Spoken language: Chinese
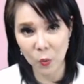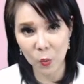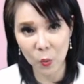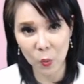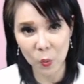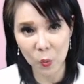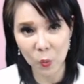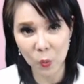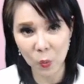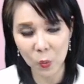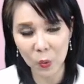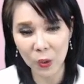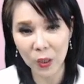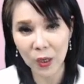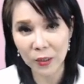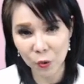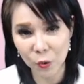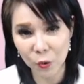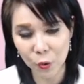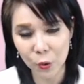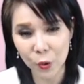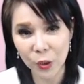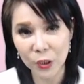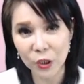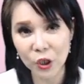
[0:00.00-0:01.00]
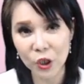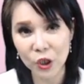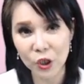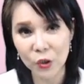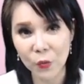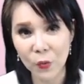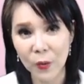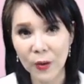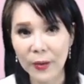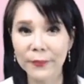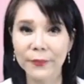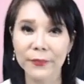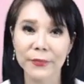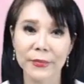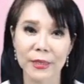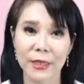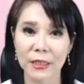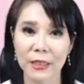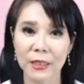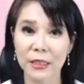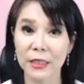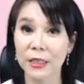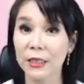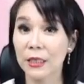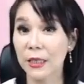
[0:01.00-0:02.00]
股呃，全职王台
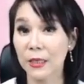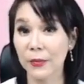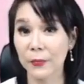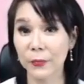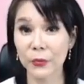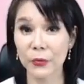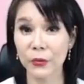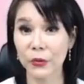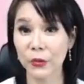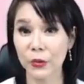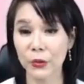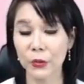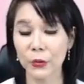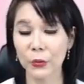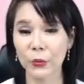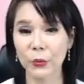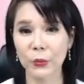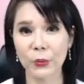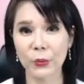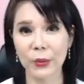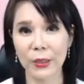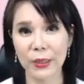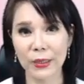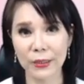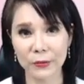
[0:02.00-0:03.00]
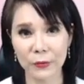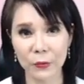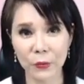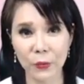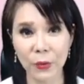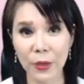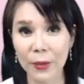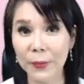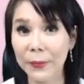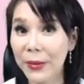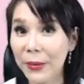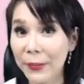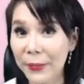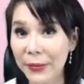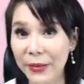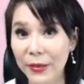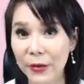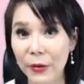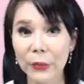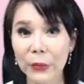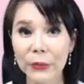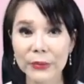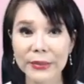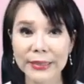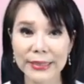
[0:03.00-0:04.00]
积电不只是股王，股王 maybe
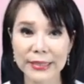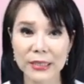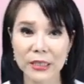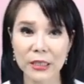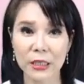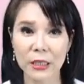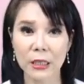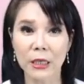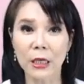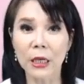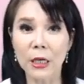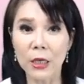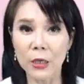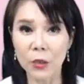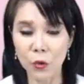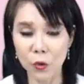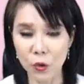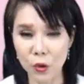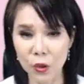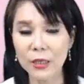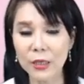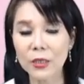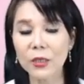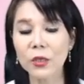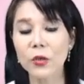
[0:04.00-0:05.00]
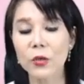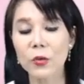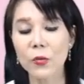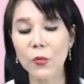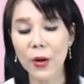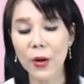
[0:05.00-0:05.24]
有，但是全职